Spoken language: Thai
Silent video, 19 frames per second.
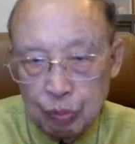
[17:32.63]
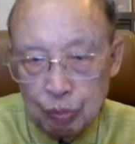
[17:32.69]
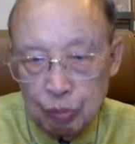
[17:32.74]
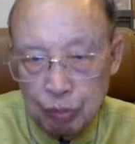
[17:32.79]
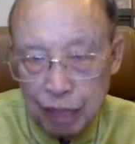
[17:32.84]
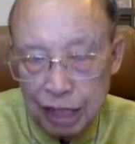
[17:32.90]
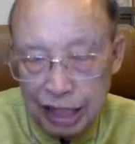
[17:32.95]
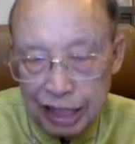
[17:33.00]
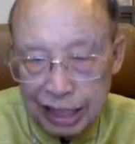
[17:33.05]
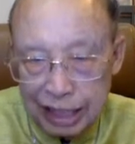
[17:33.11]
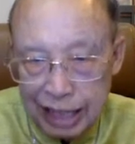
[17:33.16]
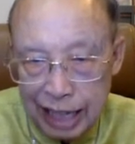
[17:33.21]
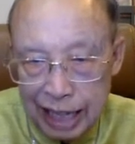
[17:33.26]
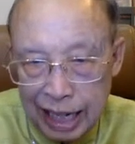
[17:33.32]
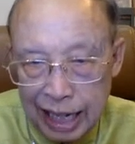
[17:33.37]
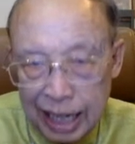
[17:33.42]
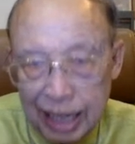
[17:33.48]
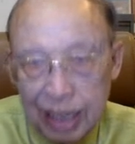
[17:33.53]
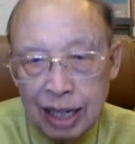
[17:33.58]
มีแต่
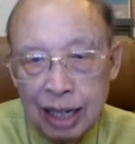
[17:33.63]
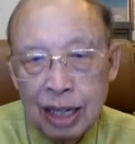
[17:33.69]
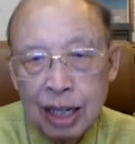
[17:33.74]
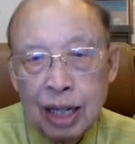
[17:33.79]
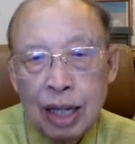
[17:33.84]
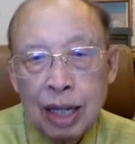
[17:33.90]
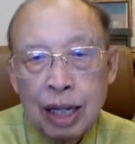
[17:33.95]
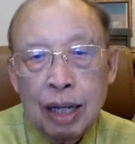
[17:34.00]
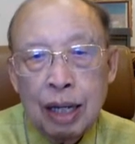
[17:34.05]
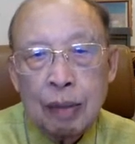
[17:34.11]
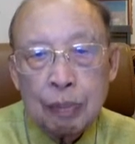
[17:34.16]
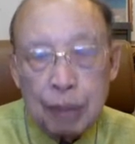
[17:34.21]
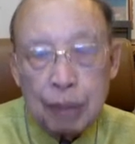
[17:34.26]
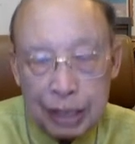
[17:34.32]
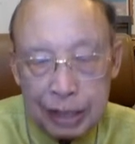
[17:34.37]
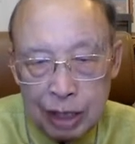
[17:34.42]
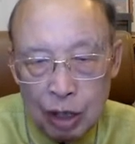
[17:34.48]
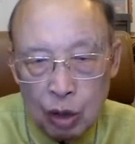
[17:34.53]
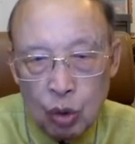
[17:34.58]
พระ
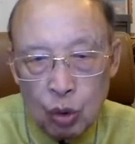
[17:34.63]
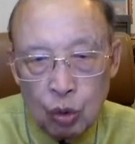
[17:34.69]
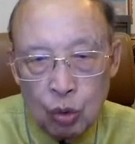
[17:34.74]
เจ้า